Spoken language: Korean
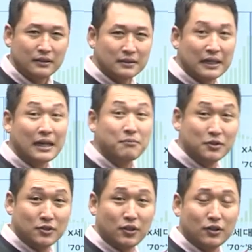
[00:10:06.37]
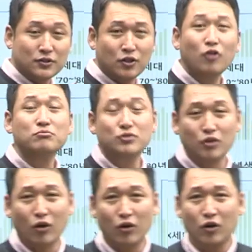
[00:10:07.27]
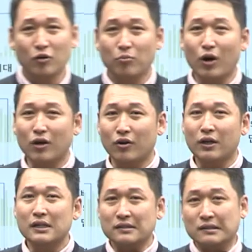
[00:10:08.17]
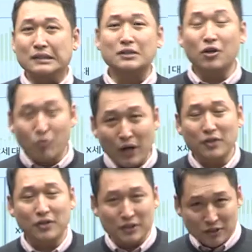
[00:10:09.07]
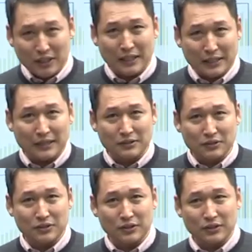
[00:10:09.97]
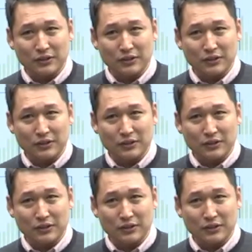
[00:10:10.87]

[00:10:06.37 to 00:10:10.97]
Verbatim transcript: 자라면서 처음부터 뭐한 거예요? 디지털 환경에서 자랐다는 거죠.